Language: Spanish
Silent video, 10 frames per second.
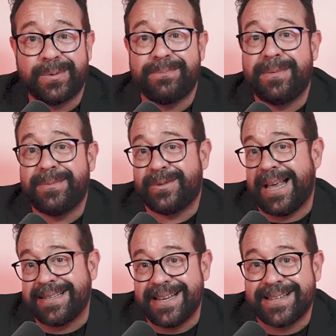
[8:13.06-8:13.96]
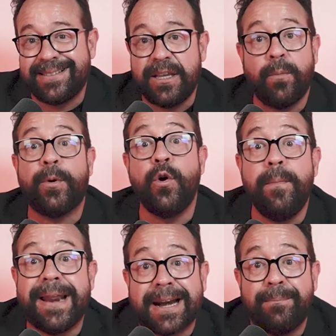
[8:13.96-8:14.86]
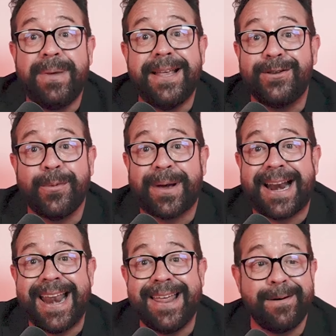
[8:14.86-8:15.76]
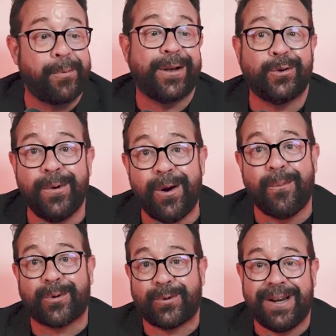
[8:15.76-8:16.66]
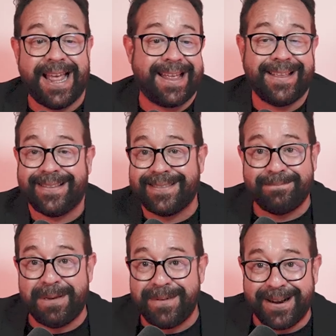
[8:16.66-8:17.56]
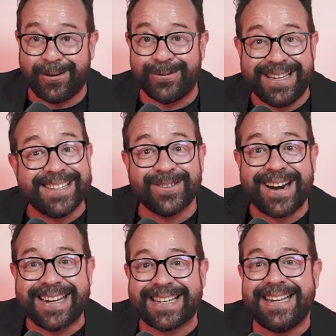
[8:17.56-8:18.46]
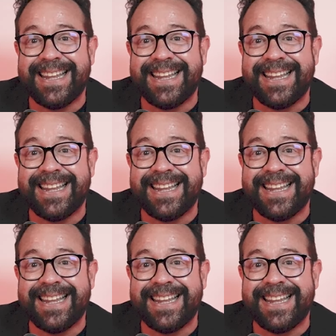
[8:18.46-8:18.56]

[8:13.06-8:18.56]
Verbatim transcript: pues, se hacía sentido, pero no me arrepiento para nada porque tuve la oportunidad de vivir con 10 dólares al